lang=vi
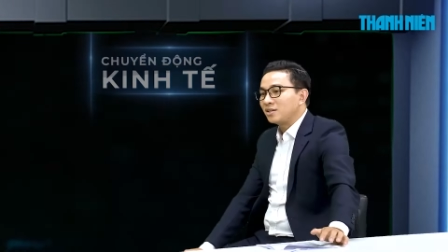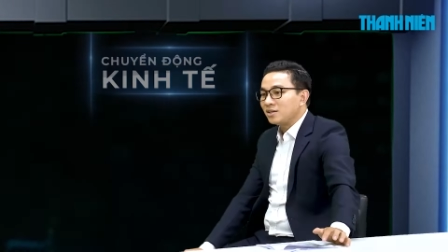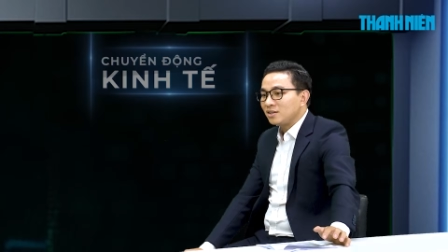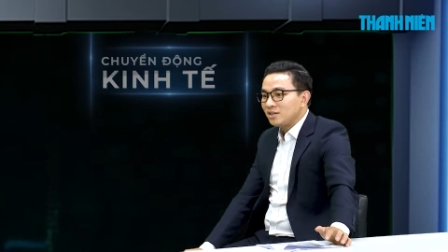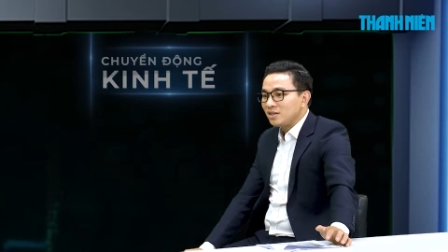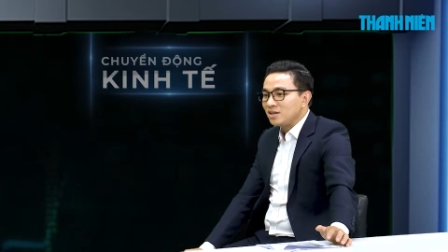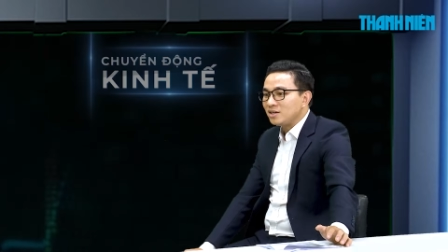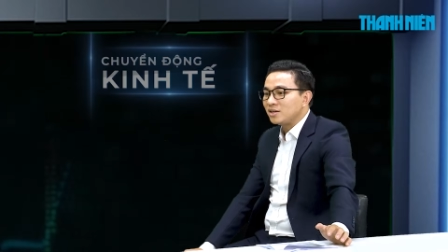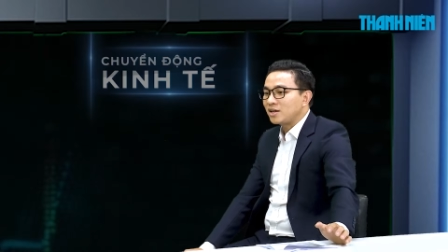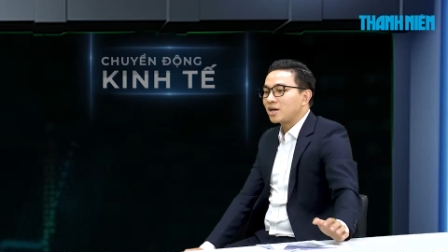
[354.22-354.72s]
tất
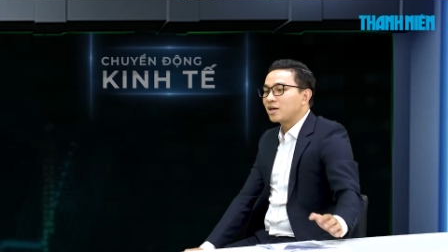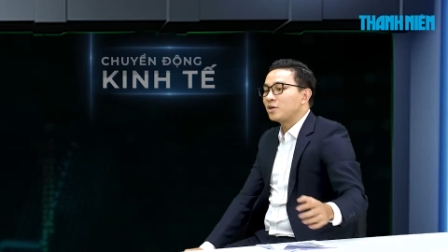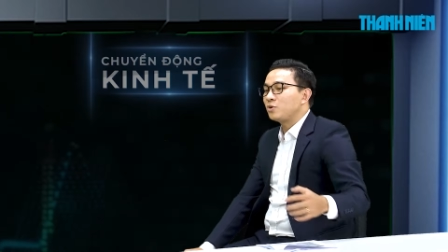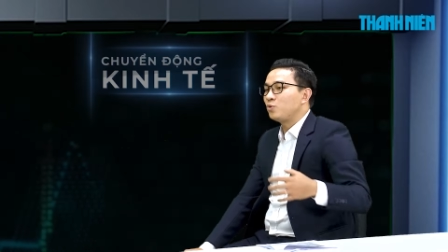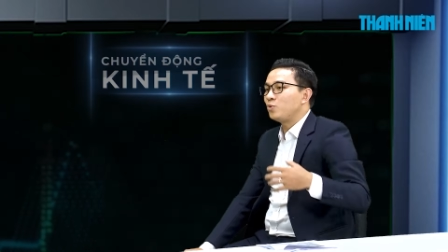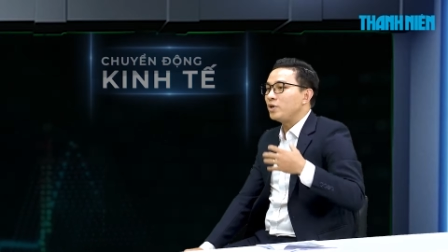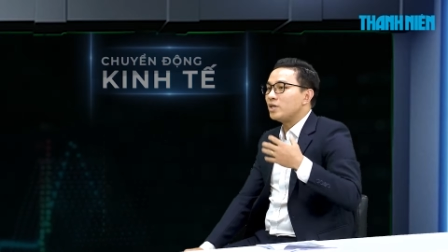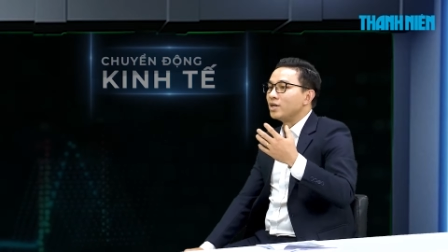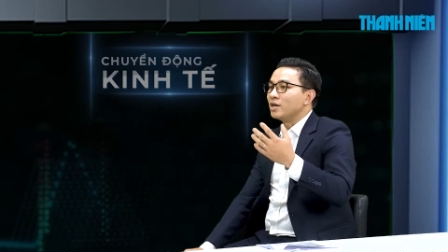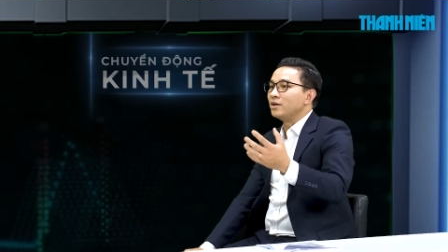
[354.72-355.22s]
nhiên các cái
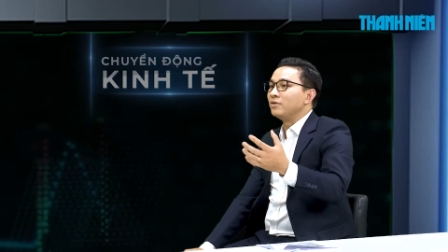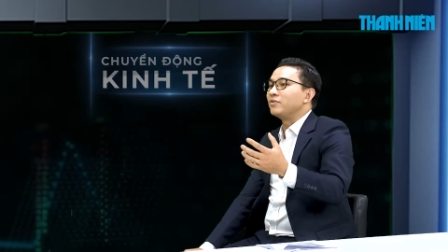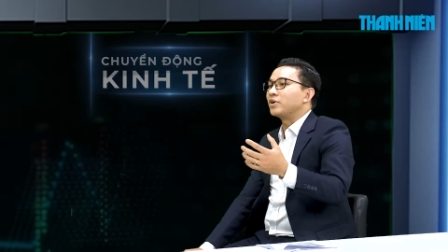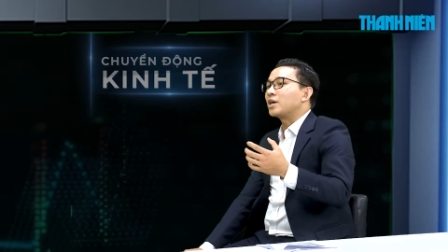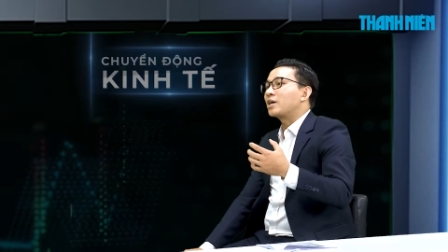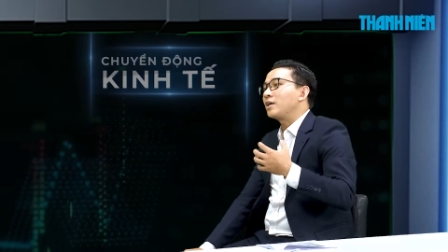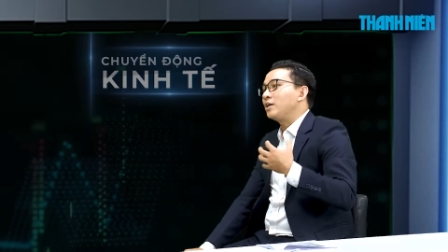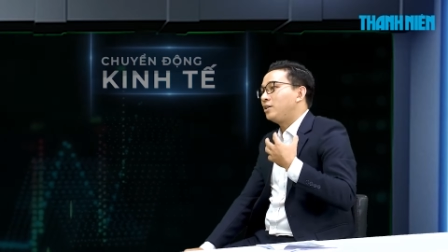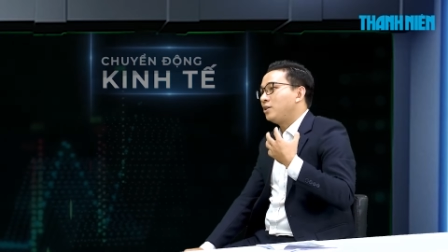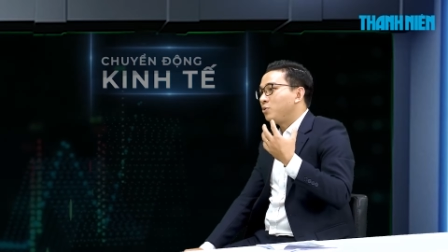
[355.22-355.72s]
quy định và
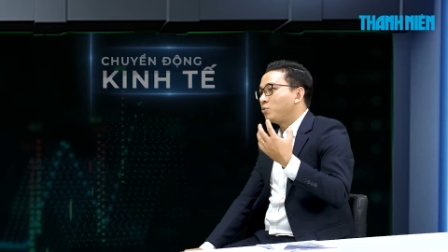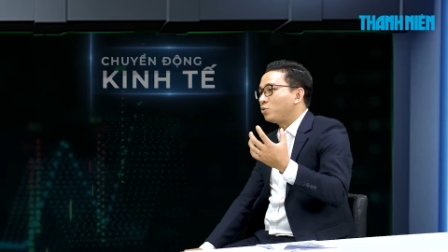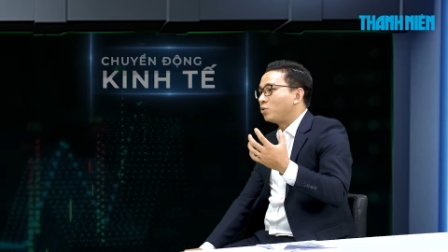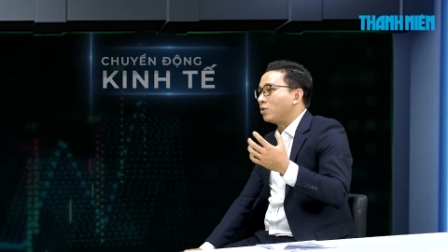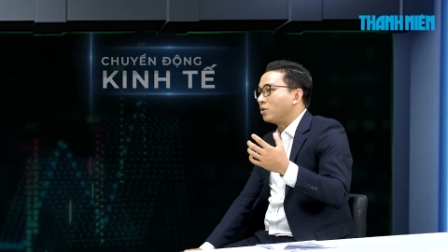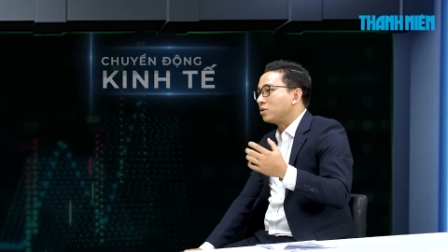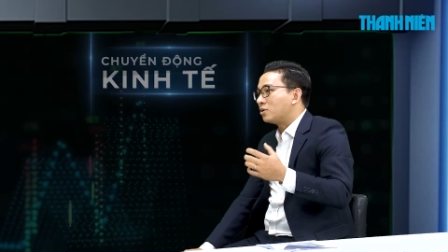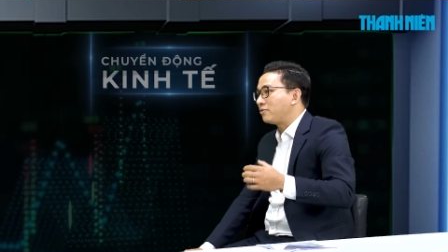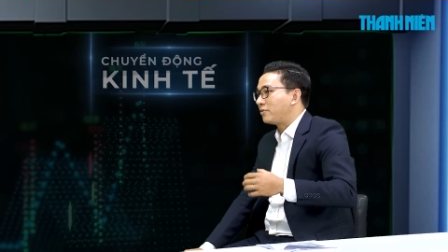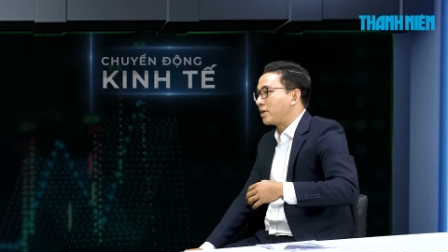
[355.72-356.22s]
các cái tiêu
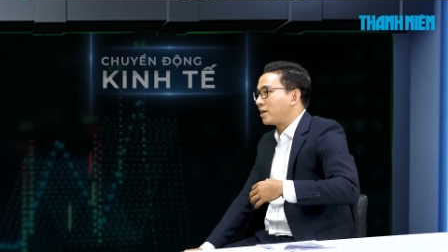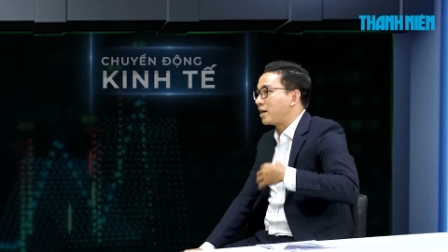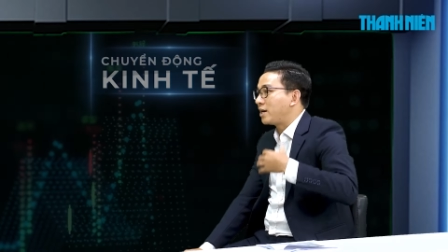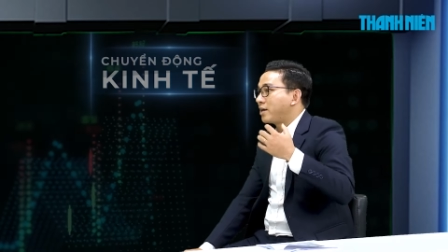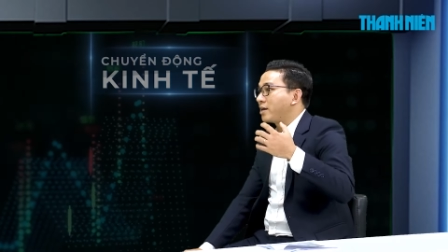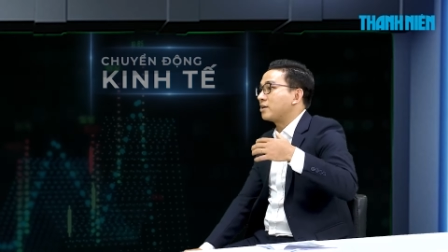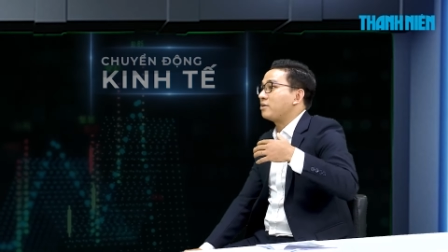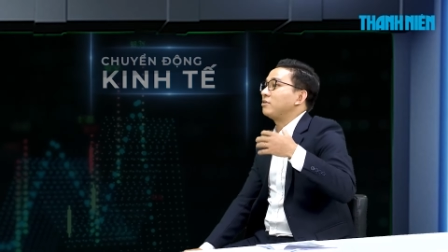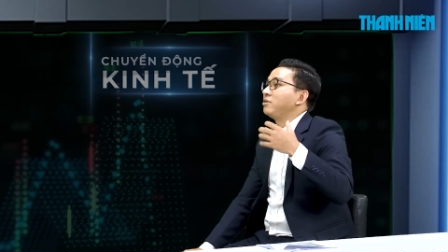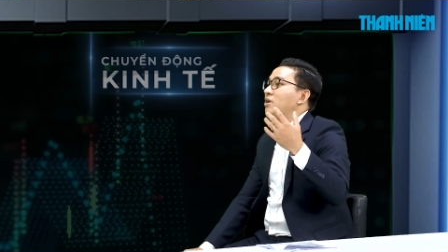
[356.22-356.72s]
chuẩn nó phải ngày
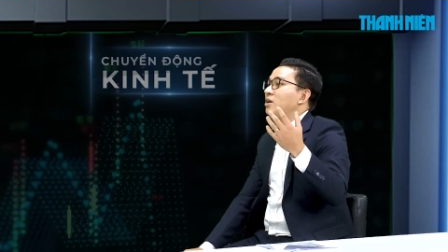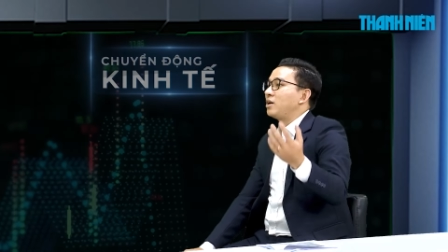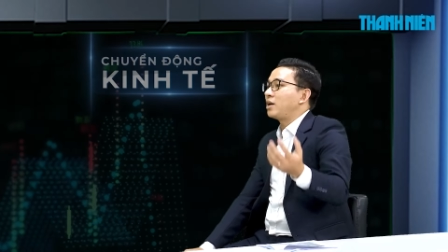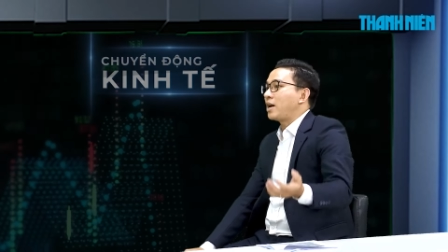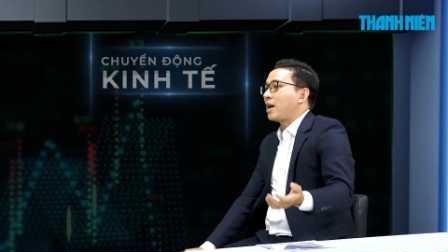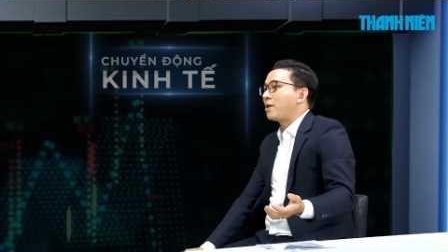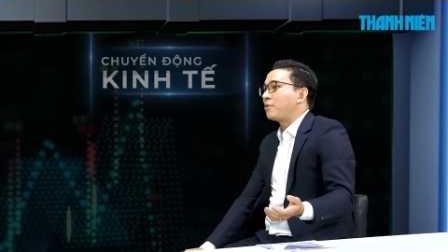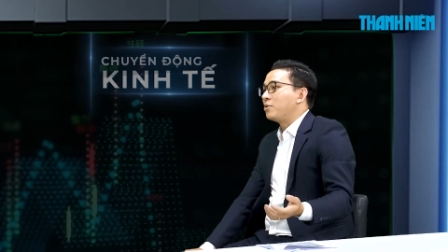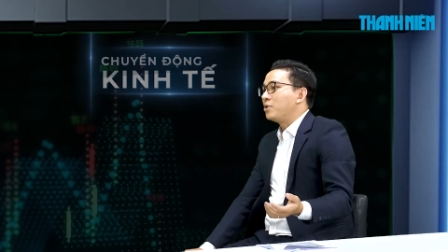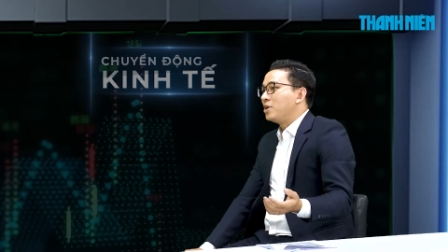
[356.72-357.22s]
càng được nâng
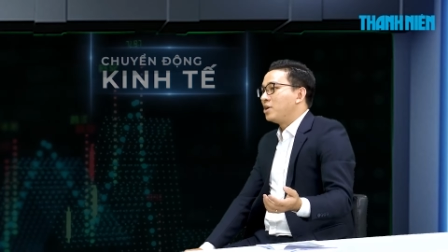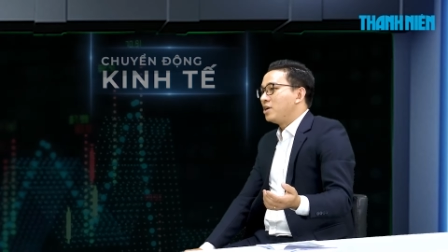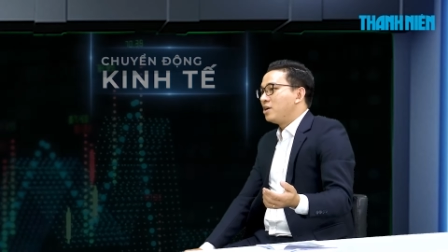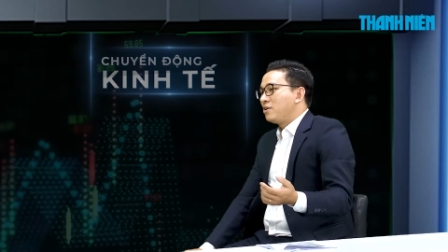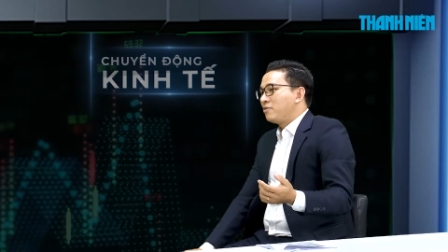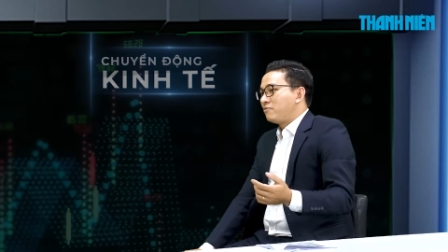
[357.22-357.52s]
cao ừ.